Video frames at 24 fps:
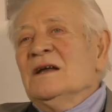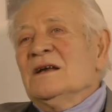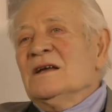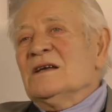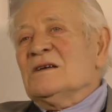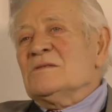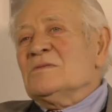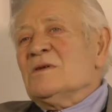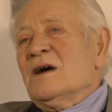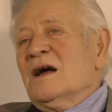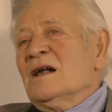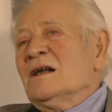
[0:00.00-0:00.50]

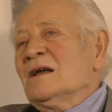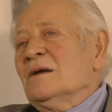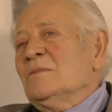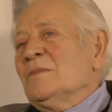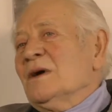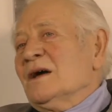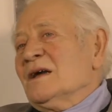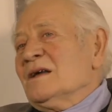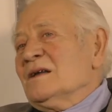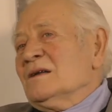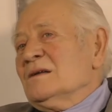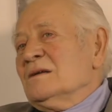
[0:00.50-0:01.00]
Das war
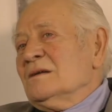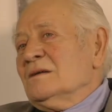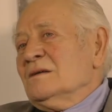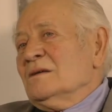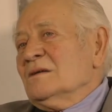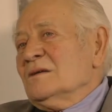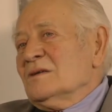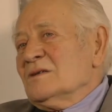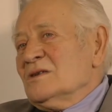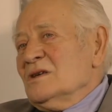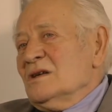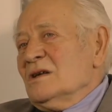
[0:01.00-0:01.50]
allgemein,
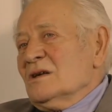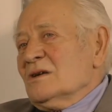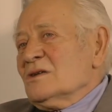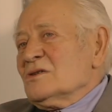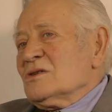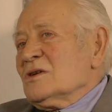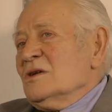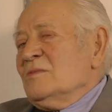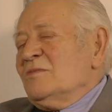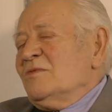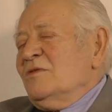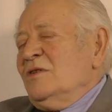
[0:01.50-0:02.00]
sieht
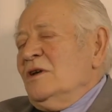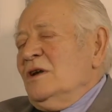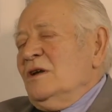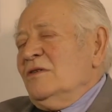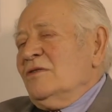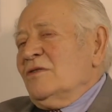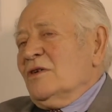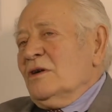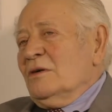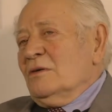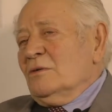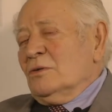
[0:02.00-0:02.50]
es gibt viele
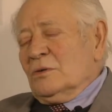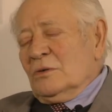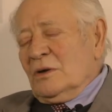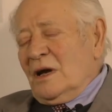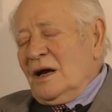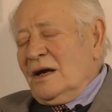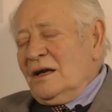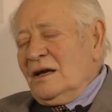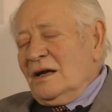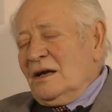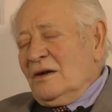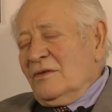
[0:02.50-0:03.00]

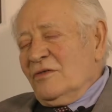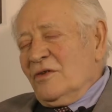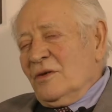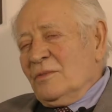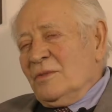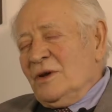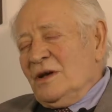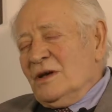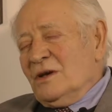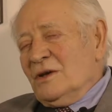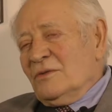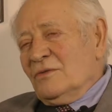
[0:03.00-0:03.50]
oder einige
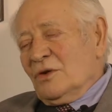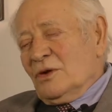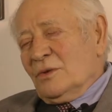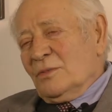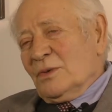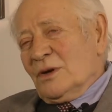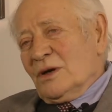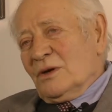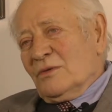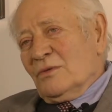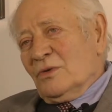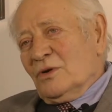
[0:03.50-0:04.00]
Familien in
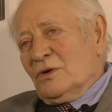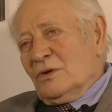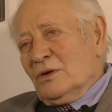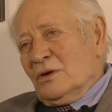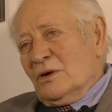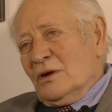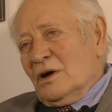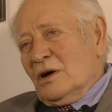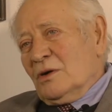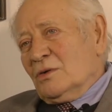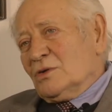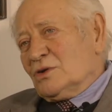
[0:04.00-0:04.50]
Württemberg, wo da
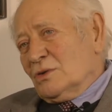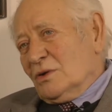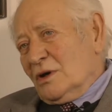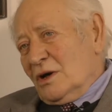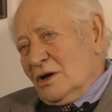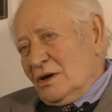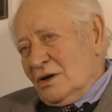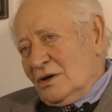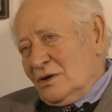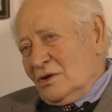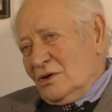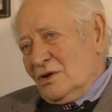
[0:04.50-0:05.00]
auch so
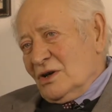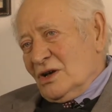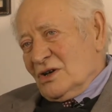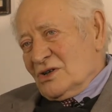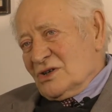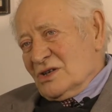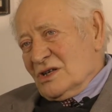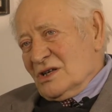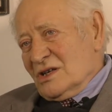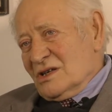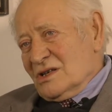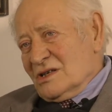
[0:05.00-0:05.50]
lange
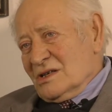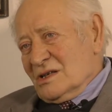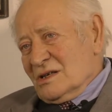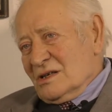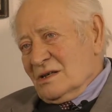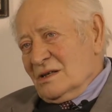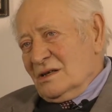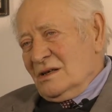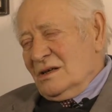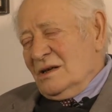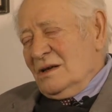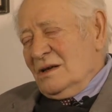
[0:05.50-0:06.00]
Dynastien sind.